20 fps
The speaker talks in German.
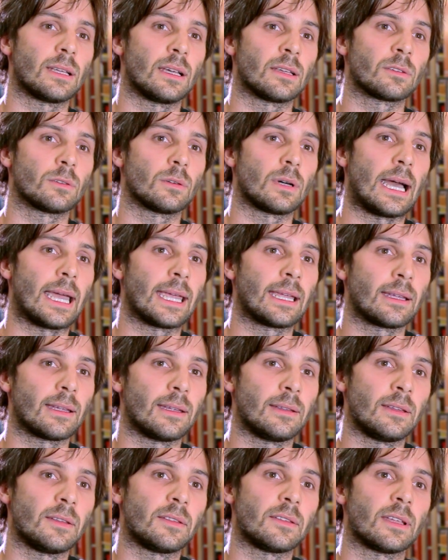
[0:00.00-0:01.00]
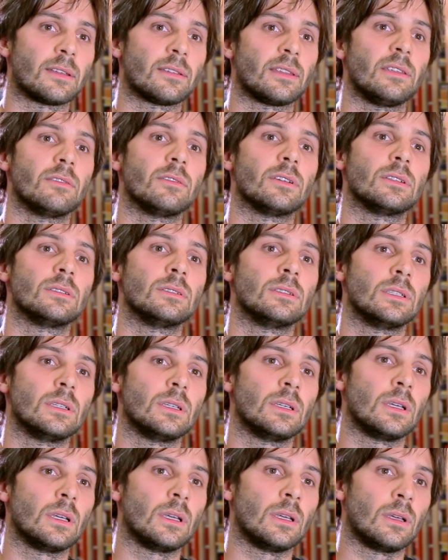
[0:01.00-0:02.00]
Also Eigeninitiative
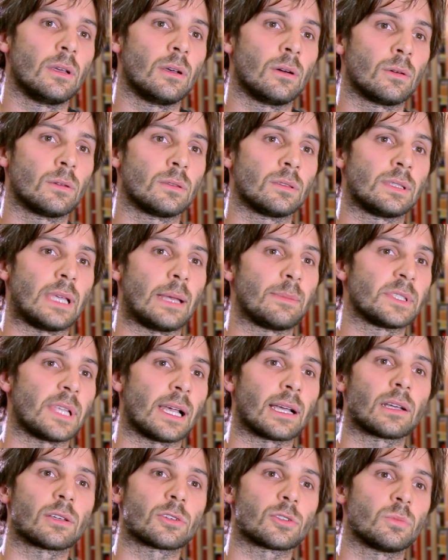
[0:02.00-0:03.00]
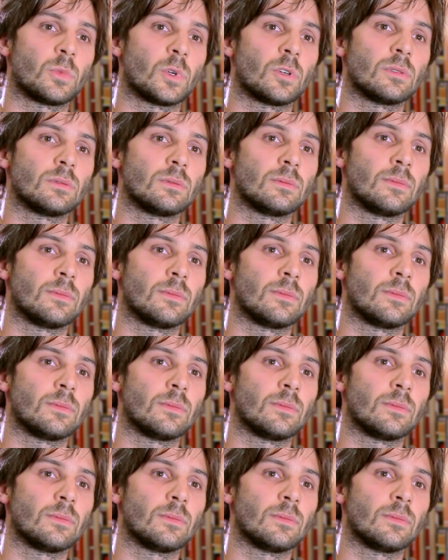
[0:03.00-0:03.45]
und Selbstengagement.